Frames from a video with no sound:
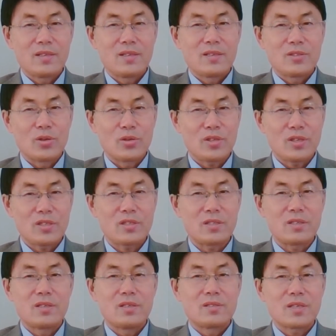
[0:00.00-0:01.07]
尤其是
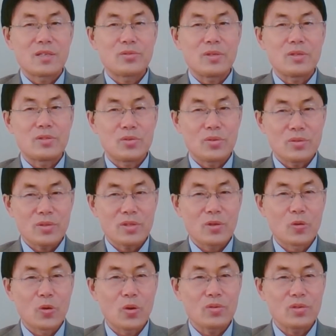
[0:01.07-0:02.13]
在对军队的
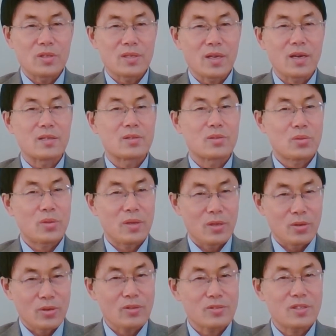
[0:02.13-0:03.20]
控制上，对刘
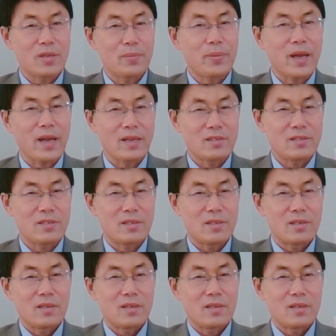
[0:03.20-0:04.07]
少奇的排斥，